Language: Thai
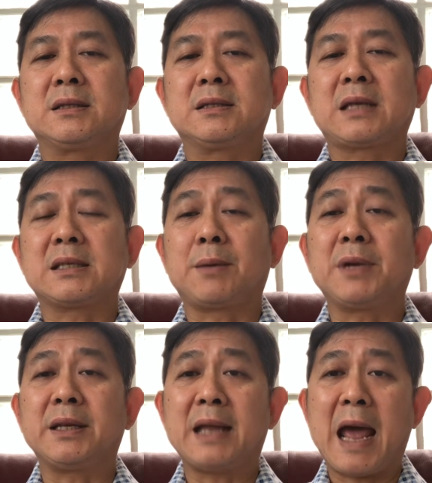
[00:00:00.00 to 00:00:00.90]
จะสำ
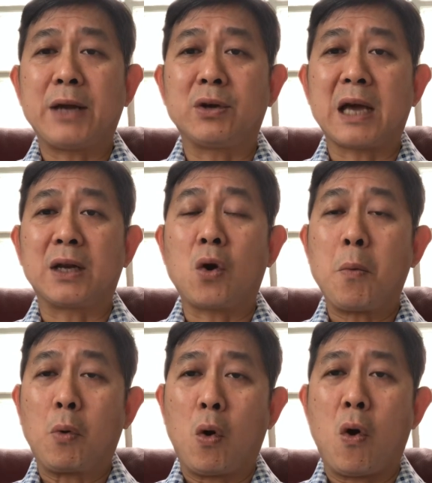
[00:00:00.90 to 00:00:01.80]
เร็จได้โดยการครอบ
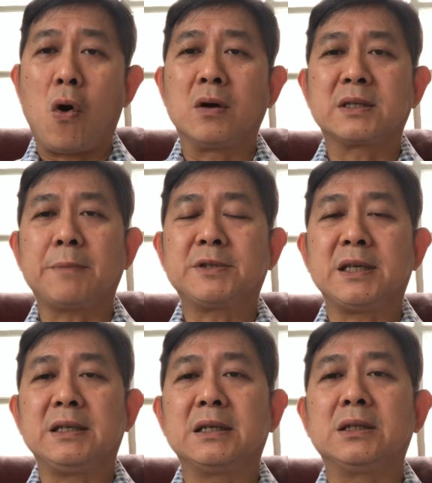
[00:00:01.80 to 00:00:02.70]
ครองทรัพย์สิ
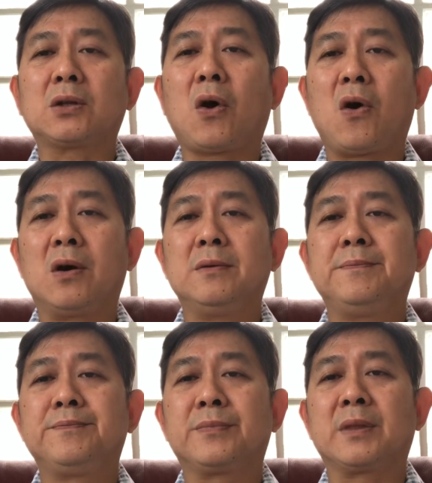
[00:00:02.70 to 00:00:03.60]
นเงินทอง
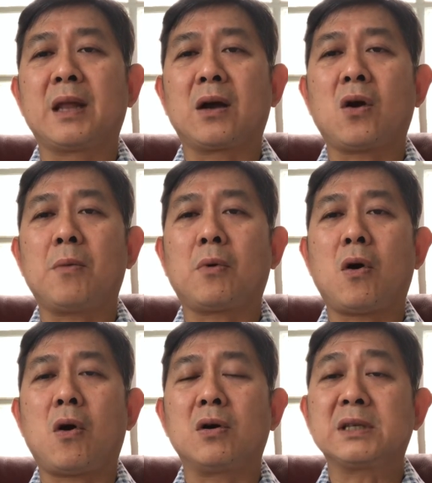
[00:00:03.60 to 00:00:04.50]
นะครอบคร
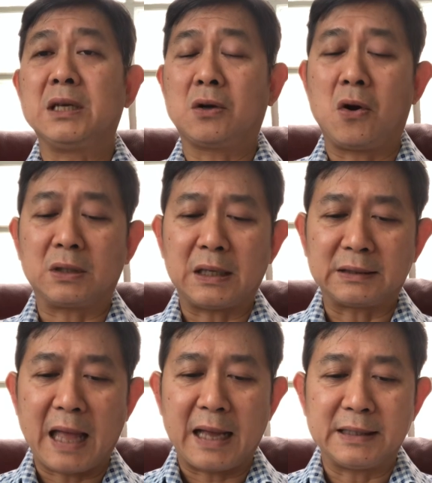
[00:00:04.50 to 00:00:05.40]
องสิ่งของ
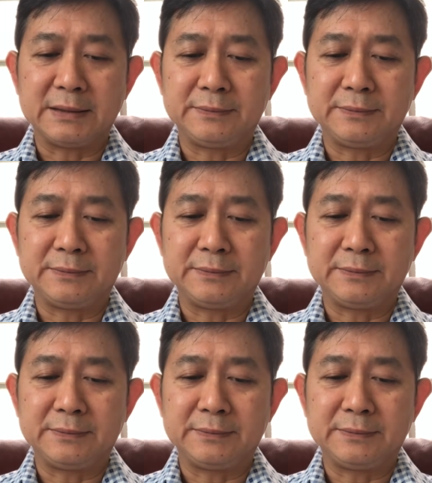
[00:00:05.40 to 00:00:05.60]
ต่างๆ